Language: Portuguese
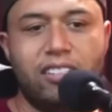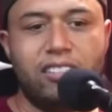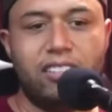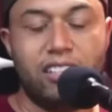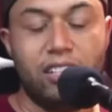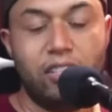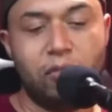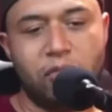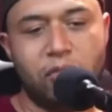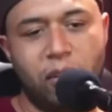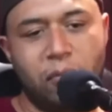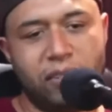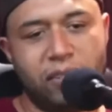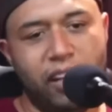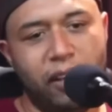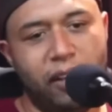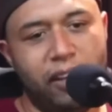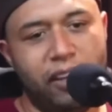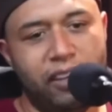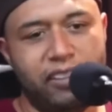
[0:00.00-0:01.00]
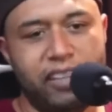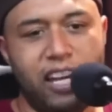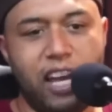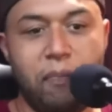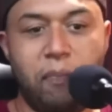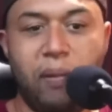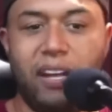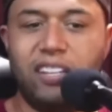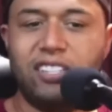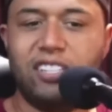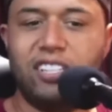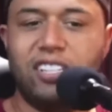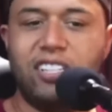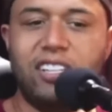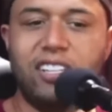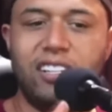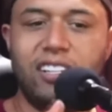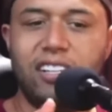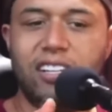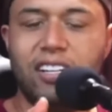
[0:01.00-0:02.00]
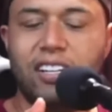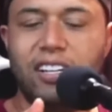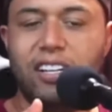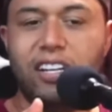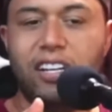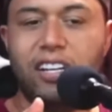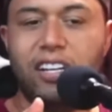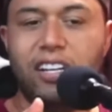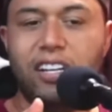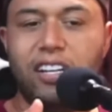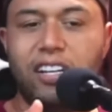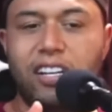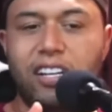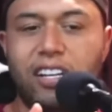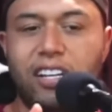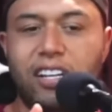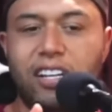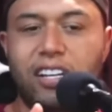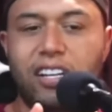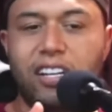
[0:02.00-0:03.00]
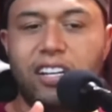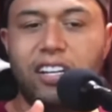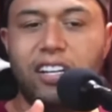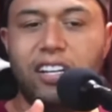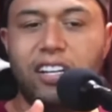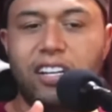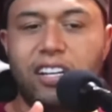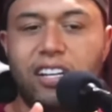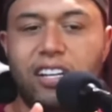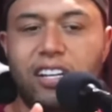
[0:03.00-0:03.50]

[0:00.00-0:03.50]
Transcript: 300 por ano, porque é, de, repente... de, 200 a, de 200 a 300. 300 por ano,